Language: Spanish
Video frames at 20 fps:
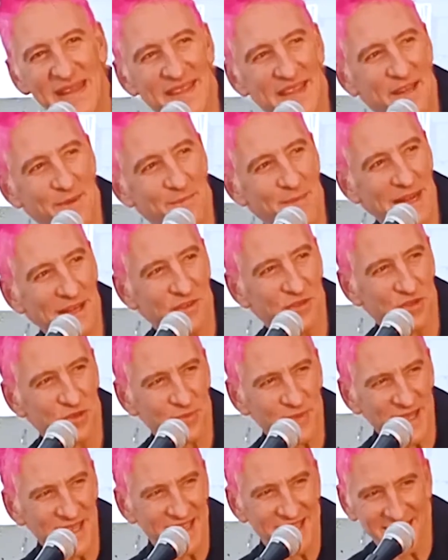
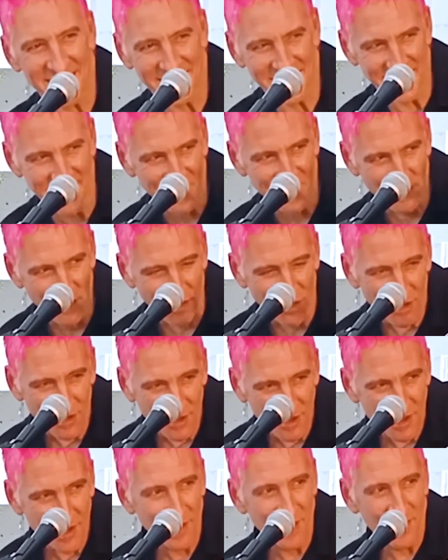probablemente. 5.
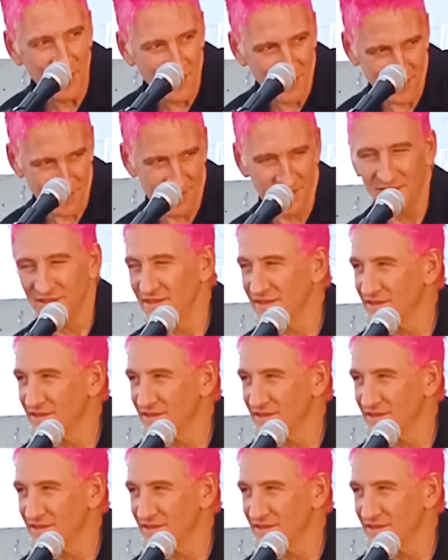Muy, muy,